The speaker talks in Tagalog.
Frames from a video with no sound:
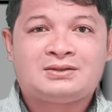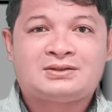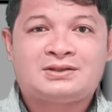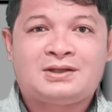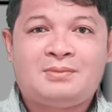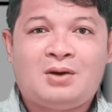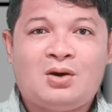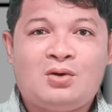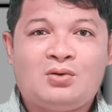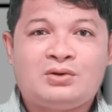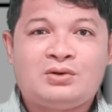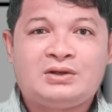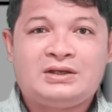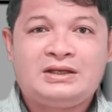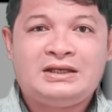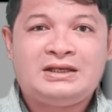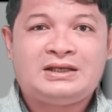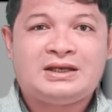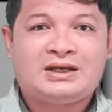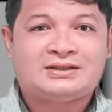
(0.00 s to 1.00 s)
sa maong
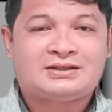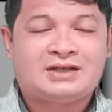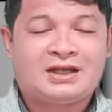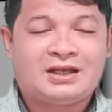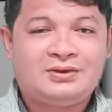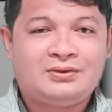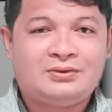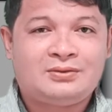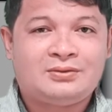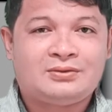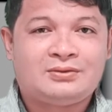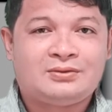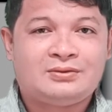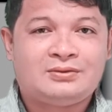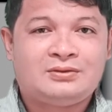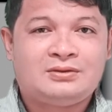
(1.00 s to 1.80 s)
giya sa Ginoo